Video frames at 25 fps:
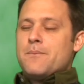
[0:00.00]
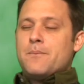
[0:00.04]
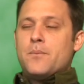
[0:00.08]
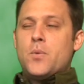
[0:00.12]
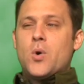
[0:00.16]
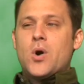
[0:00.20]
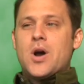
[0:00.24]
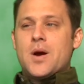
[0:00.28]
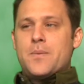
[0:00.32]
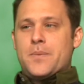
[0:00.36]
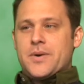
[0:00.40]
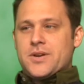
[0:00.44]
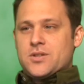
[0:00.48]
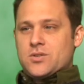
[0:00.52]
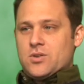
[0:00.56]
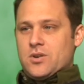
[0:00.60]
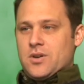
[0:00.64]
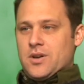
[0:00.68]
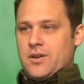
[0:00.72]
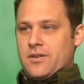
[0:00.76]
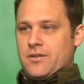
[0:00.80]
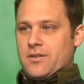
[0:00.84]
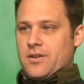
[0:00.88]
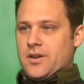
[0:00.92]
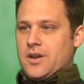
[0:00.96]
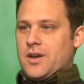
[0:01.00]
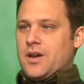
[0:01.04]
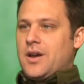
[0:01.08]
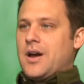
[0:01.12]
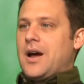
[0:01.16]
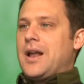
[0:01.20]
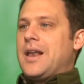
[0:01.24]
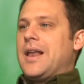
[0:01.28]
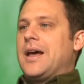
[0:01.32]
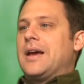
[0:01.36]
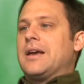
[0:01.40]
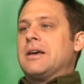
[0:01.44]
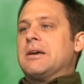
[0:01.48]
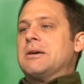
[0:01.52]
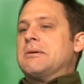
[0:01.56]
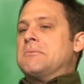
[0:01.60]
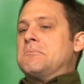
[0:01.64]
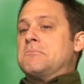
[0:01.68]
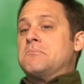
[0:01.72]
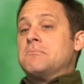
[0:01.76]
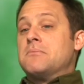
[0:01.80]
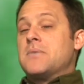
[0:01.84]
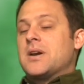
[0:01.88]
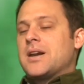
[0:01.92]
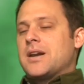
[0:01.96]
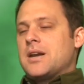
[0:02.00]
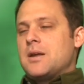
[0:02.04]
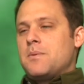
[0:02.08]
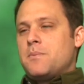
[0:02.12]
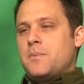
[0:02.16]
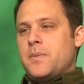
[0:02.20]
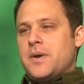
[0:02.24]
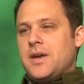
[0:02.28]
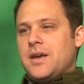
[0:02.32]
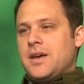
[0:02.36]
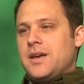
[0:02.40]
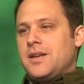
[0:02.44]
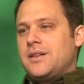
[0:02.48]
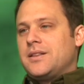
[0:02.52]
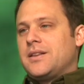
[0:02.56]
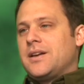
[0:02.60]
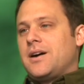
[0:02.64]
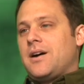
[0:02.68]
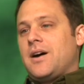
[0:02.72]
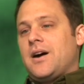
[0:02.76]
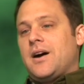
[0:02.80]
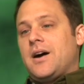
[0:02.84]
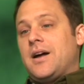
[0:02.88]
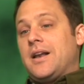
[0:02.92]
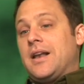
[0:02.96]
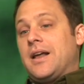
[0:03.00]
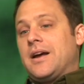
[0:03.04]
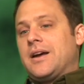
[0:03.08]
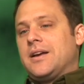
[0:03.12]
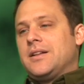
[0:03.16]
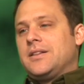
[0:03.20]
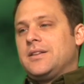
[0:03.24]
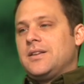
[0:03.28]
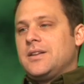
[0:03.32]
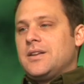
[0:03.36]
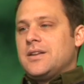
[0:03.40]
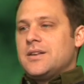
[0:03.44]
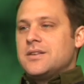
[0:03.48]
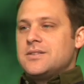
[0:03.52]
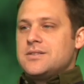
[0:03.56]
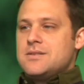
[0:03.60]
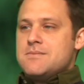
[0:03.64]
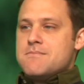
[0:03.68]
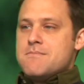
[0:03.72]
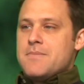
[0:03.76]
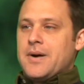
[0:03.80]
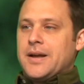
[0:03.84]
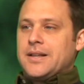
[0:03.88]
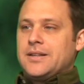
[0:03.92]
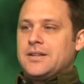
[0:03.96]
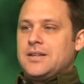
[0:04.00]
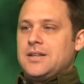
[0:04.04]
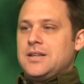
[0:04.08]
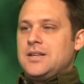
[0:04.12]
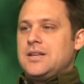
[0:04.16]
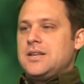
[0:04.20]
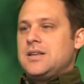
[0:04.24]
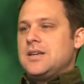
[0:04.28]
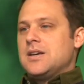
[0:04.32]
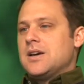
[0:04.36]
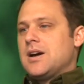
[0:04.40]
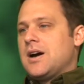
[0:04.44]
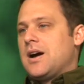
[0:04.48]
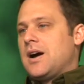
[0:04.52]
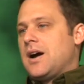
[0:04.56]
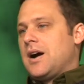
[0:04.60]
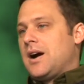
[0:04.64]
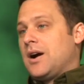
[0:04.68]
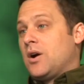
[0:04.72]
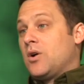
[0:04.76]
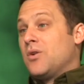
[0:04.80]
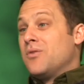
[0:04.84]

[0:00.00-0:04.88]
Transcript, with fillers: pocas personas, a las que respeta, a las que tiene simpatía,